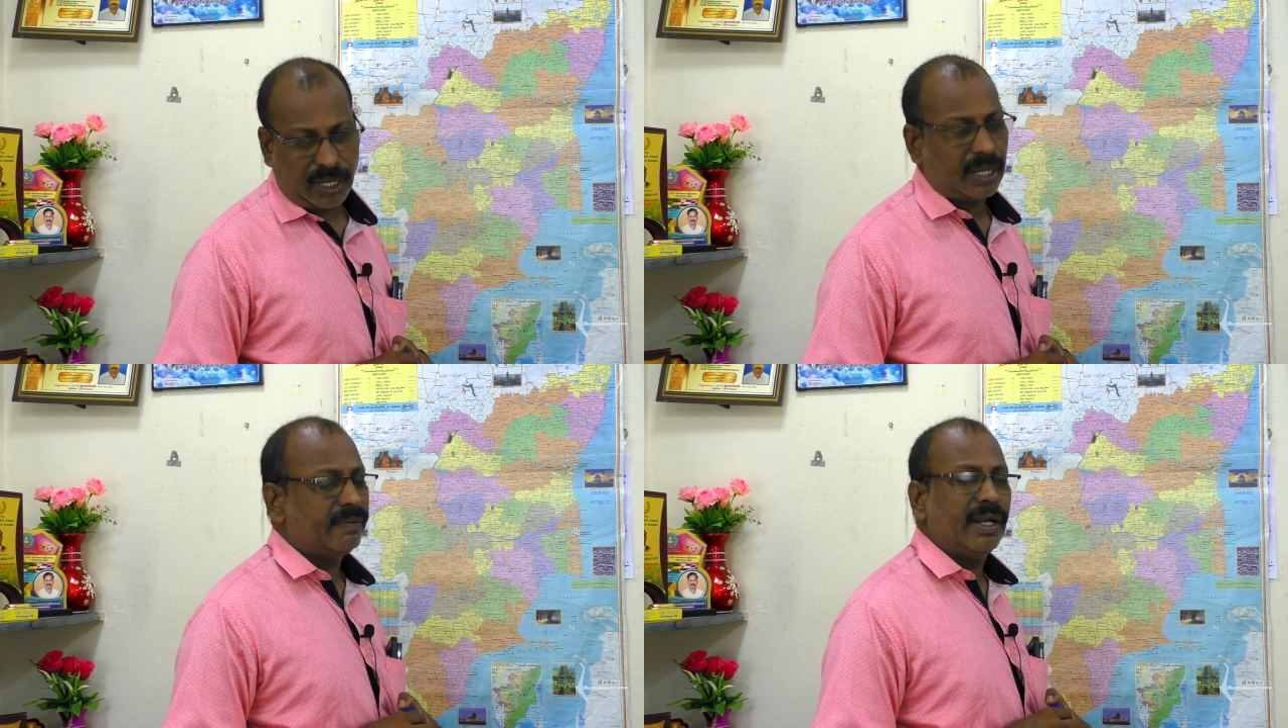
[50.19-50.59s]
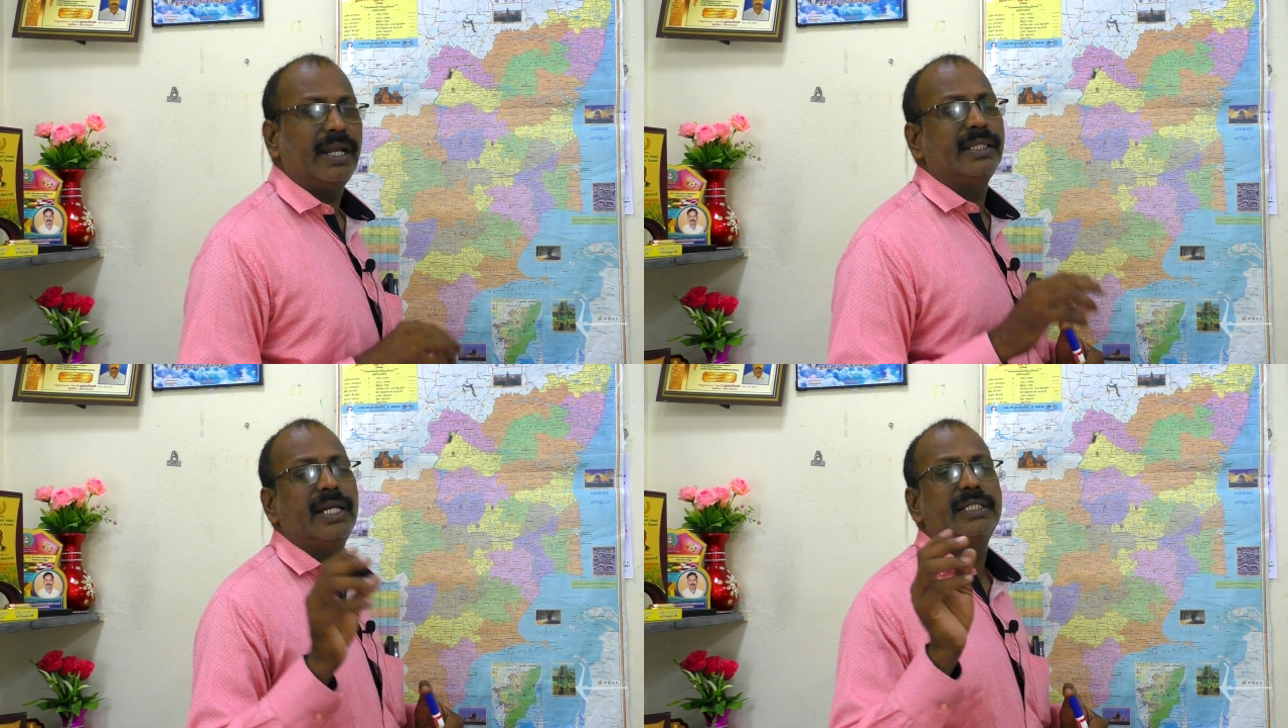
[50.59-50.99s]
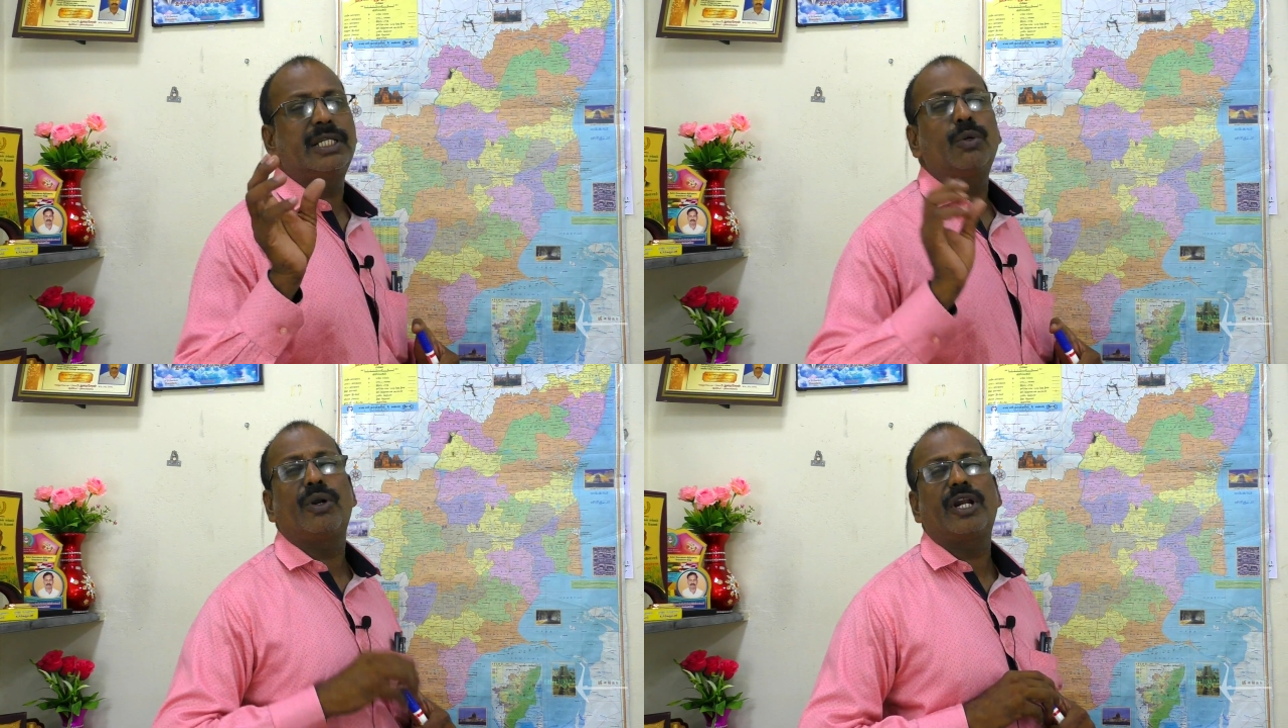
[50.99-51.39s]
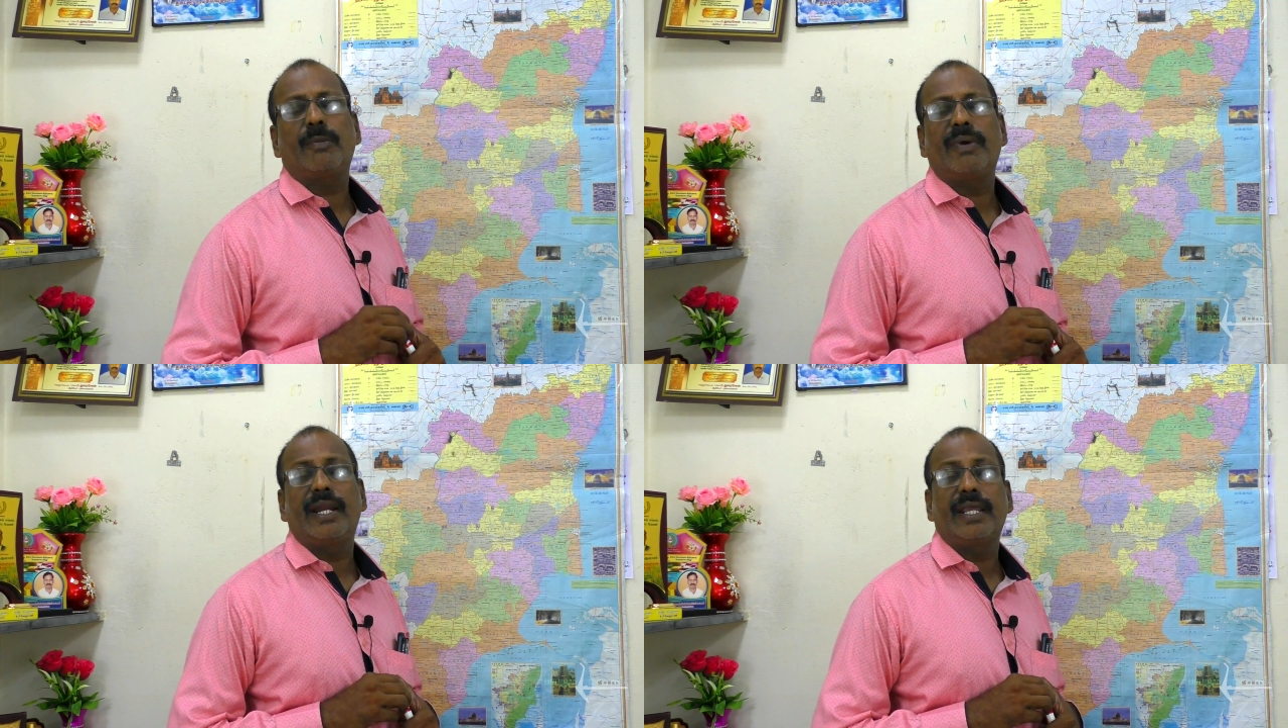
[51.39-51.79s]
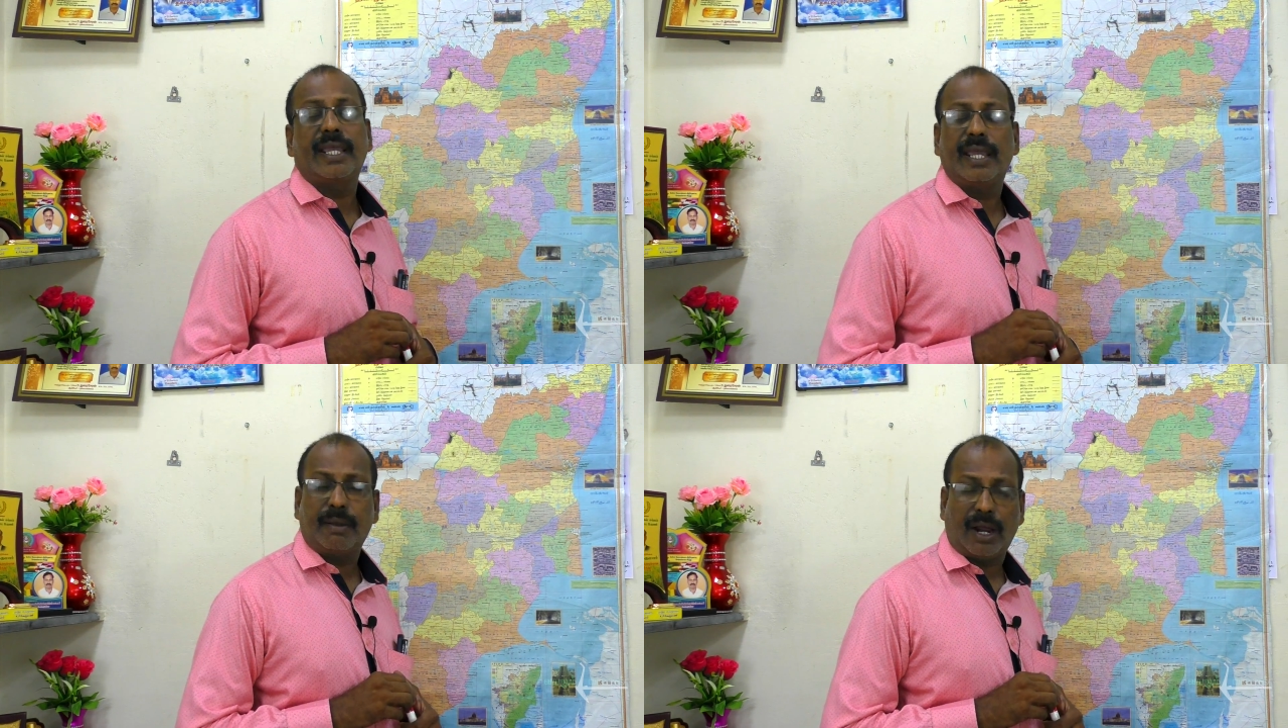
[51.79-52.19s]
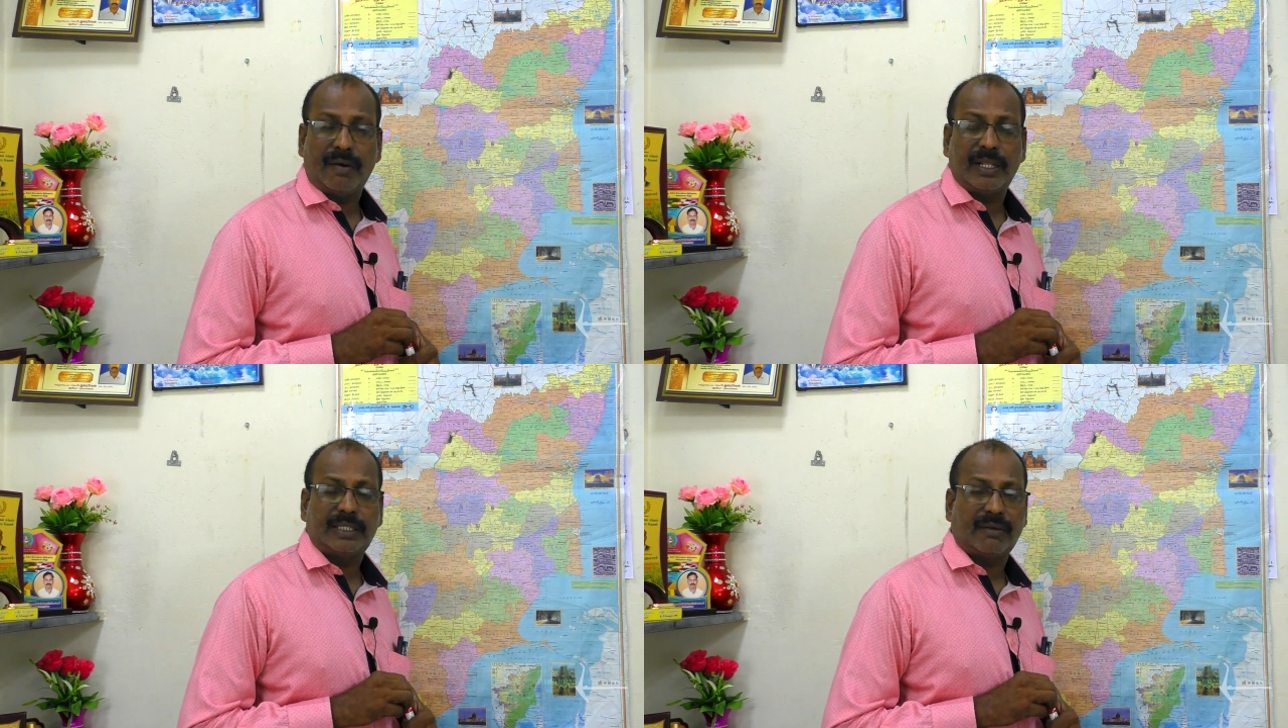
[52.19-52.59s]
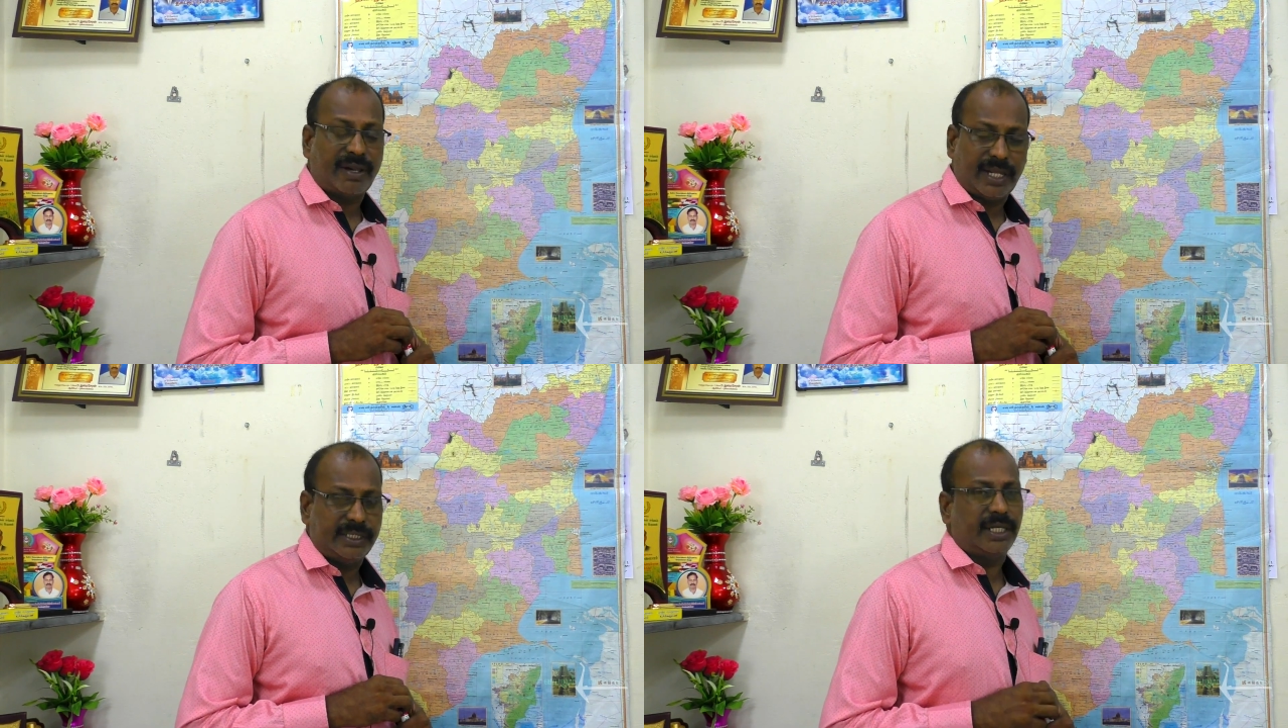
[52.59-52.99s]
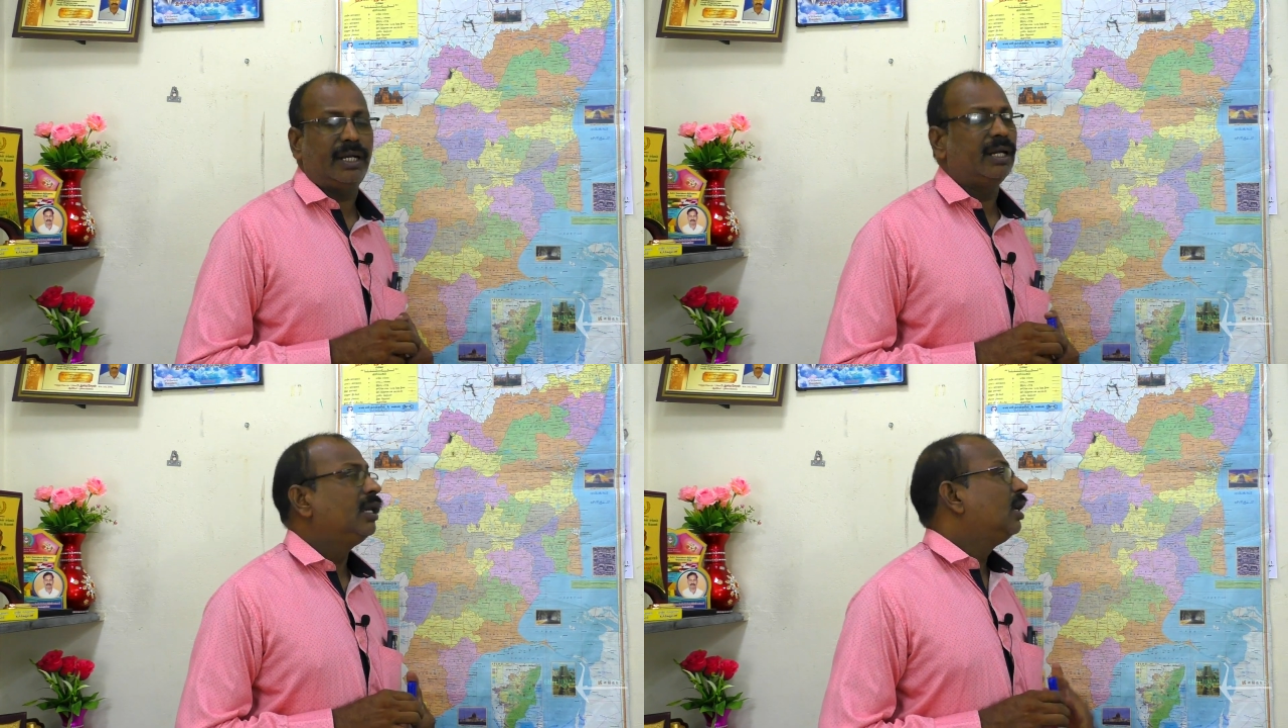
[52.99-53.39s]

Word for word: ஆகவே நல்ல தினசரி ஒன்றரை மணி அறிக்கையை காண தவறாதீர்கள்